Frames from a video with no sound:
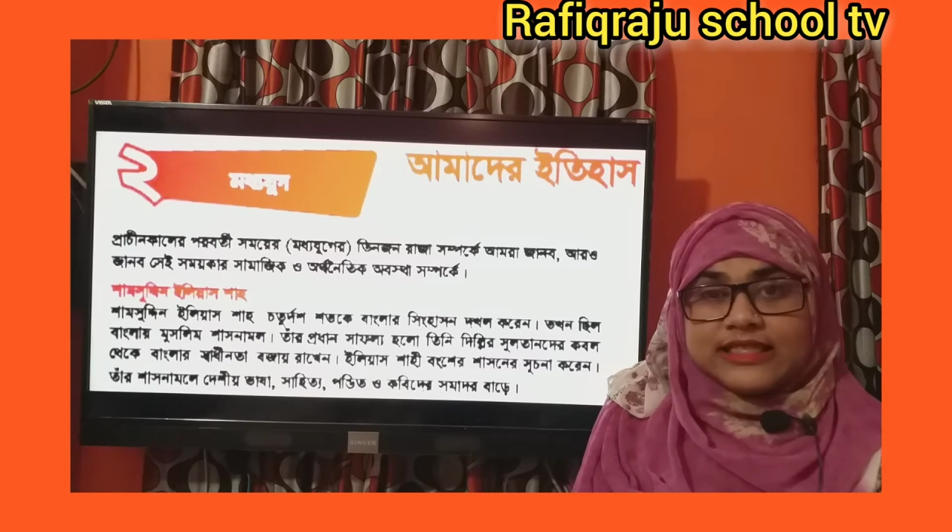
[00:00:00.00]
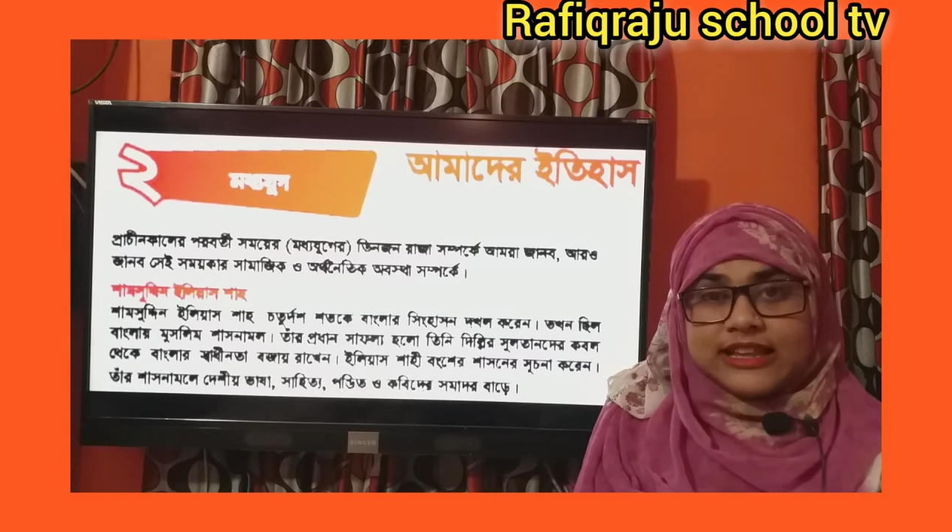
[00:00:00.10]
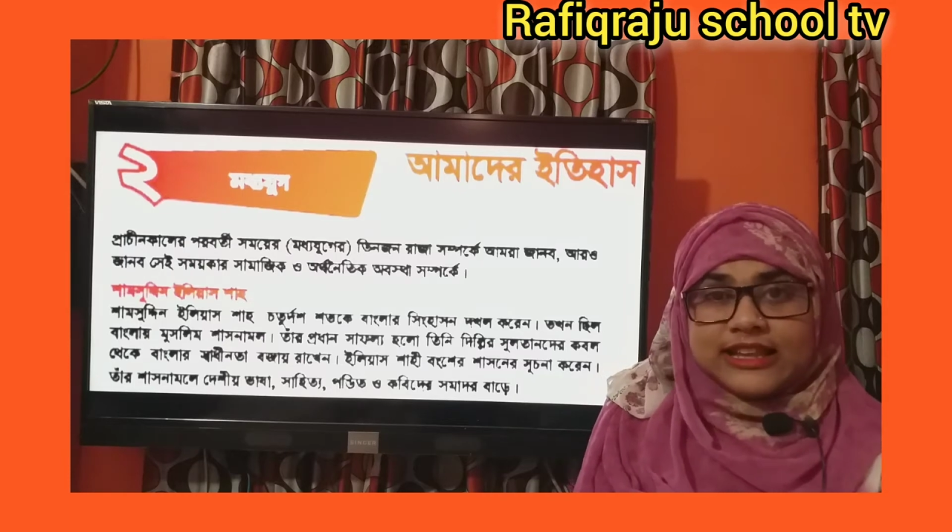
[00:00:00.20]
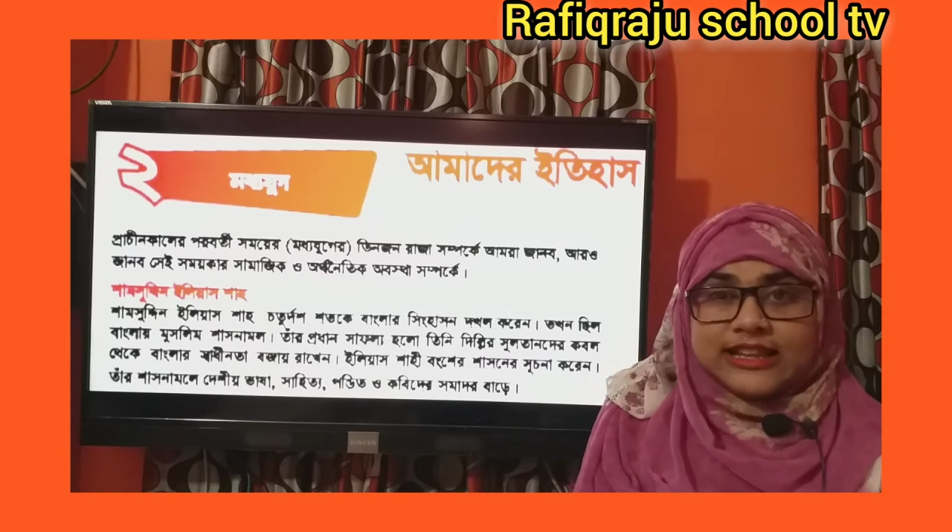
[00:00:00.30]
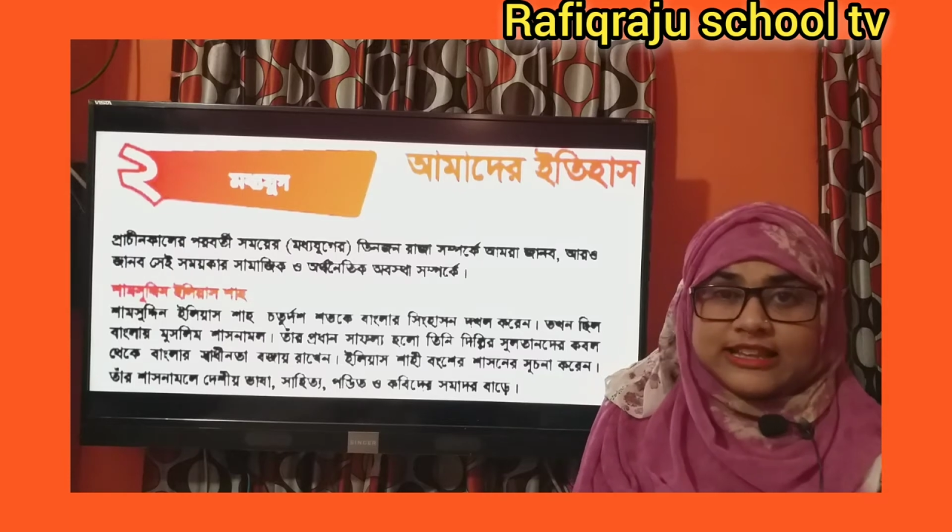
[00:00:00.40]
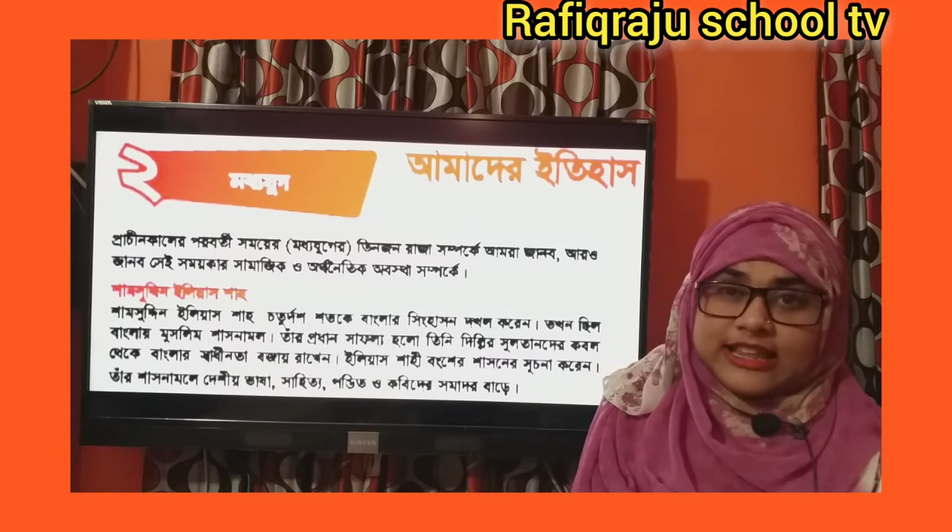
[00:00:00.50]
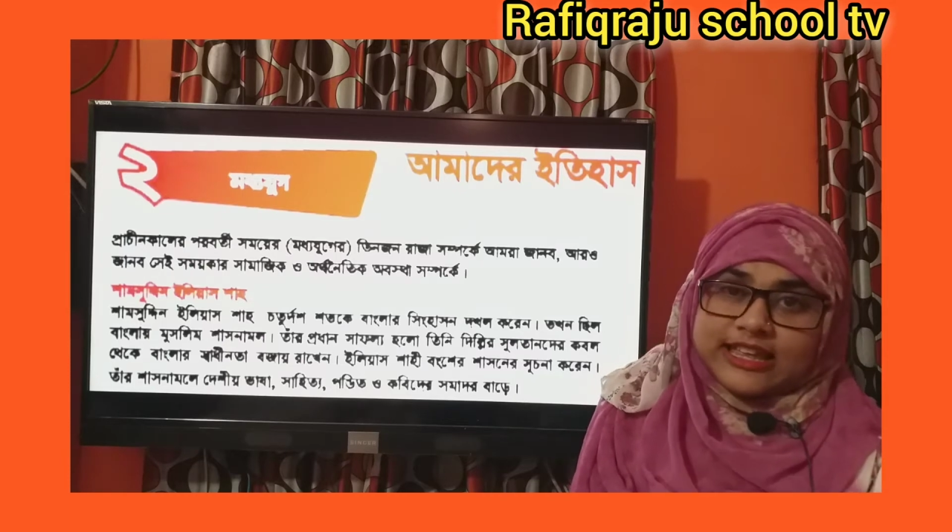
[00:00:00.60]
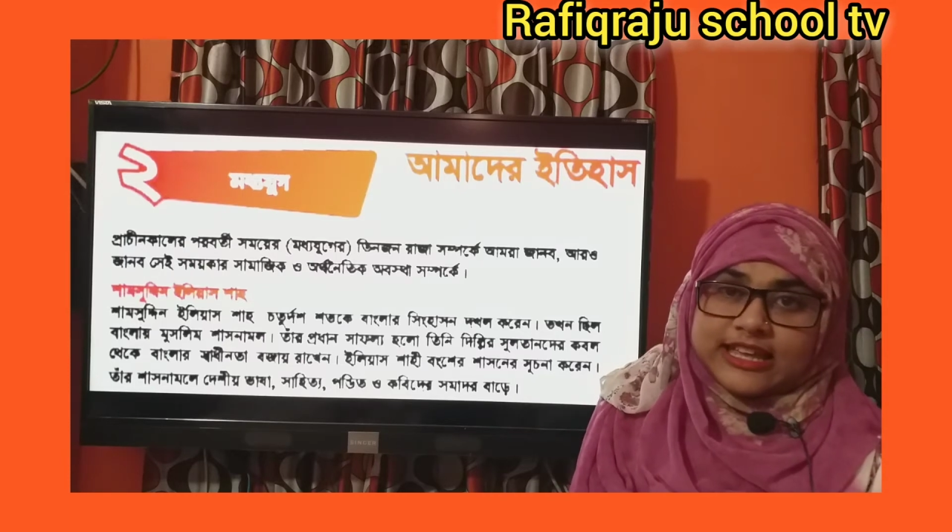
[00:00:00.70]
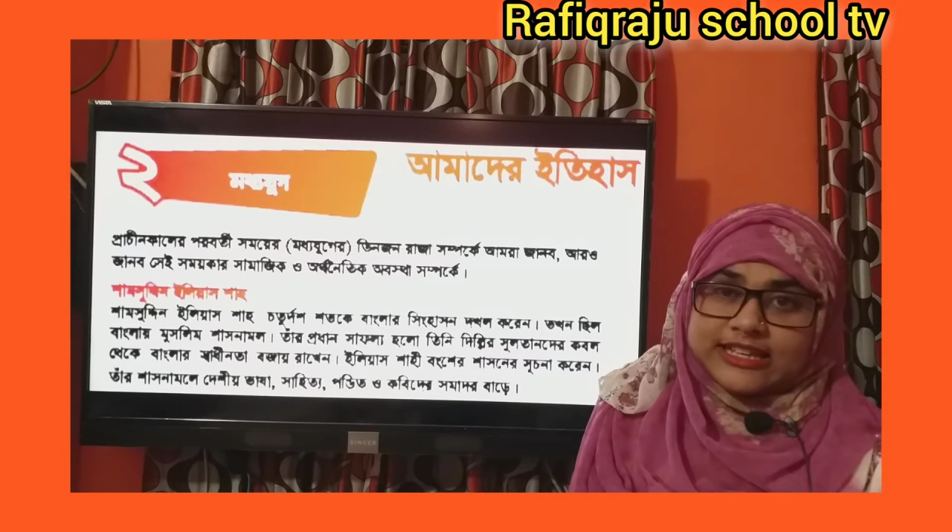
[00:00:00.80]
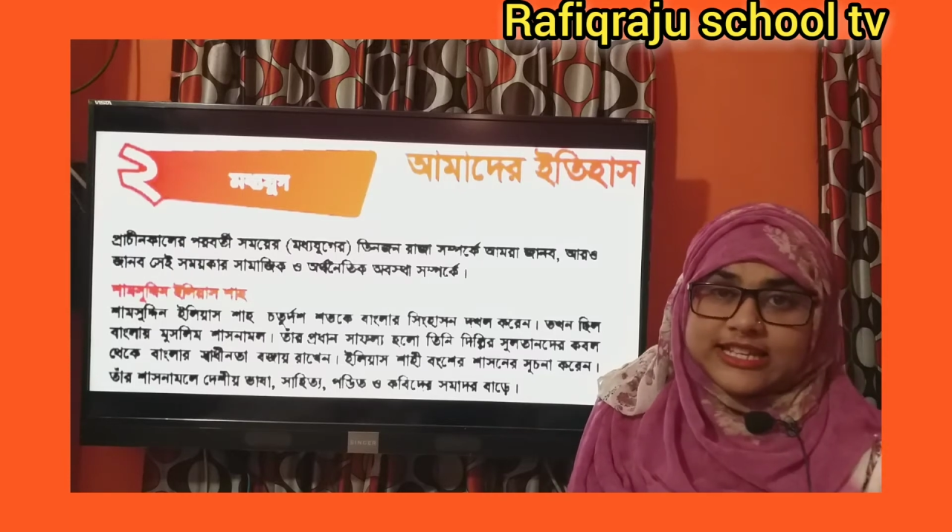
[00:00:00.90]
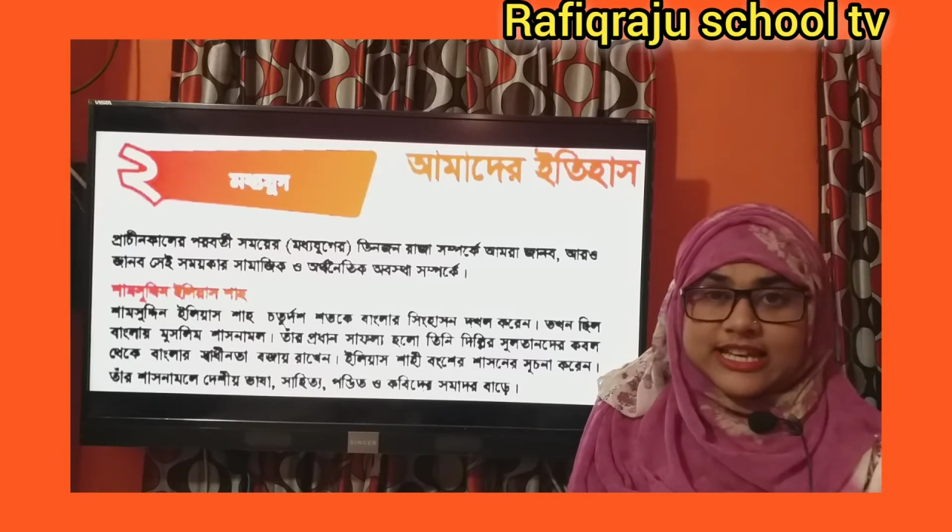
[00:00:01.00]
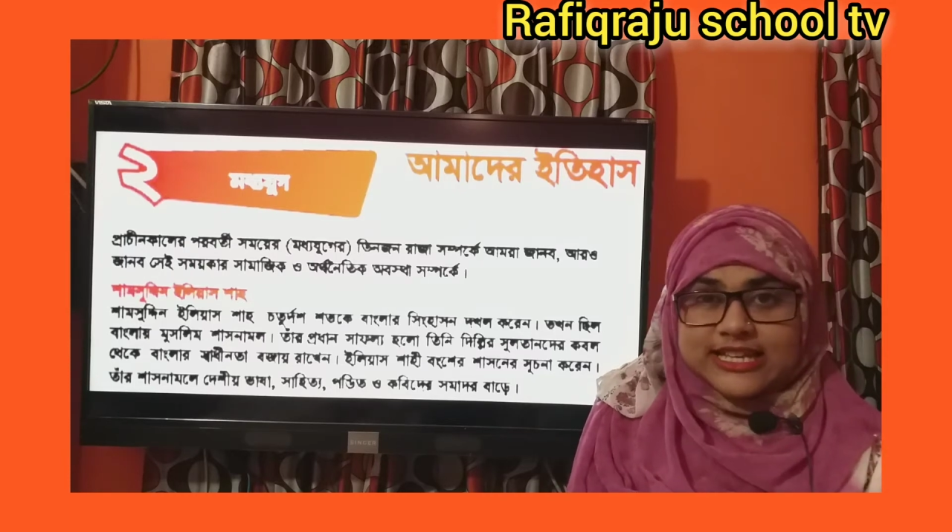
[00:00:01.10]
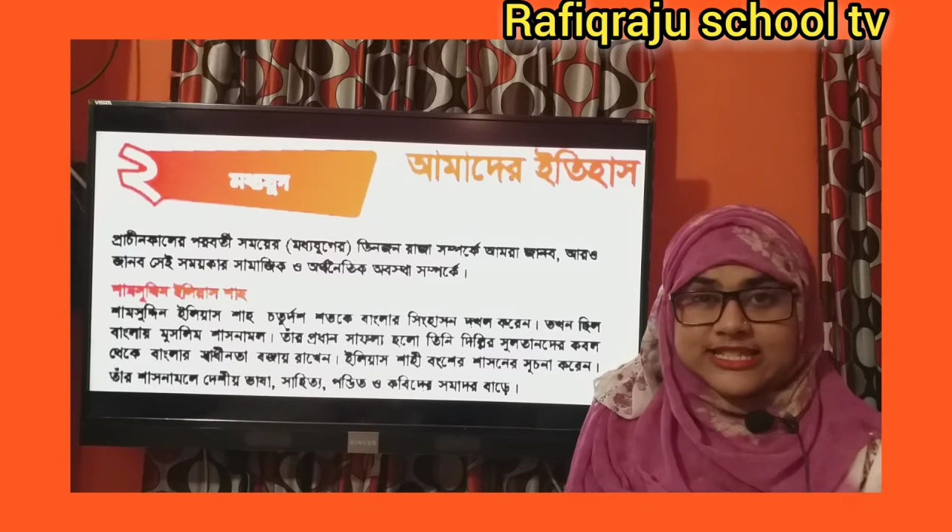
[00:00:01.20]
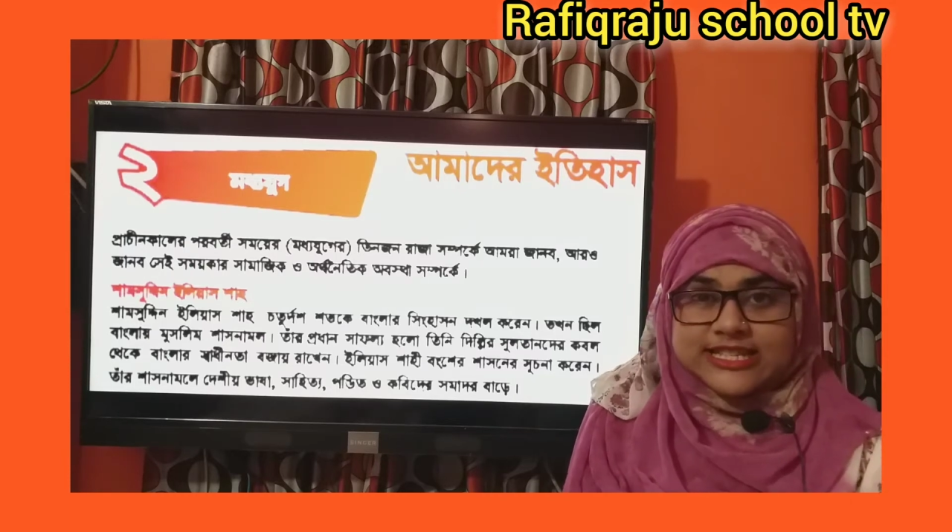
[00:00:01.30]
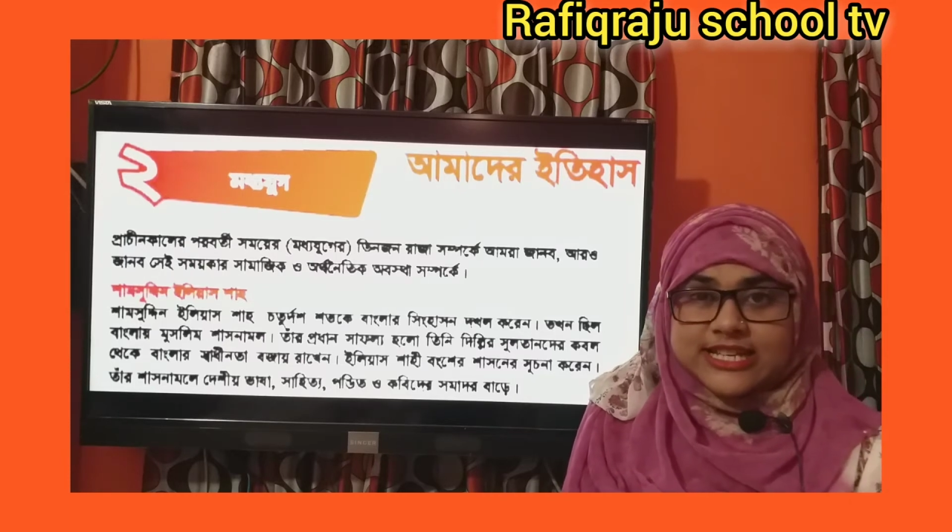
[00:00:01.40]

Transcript: দিল্লি থেকে ঠিক আছে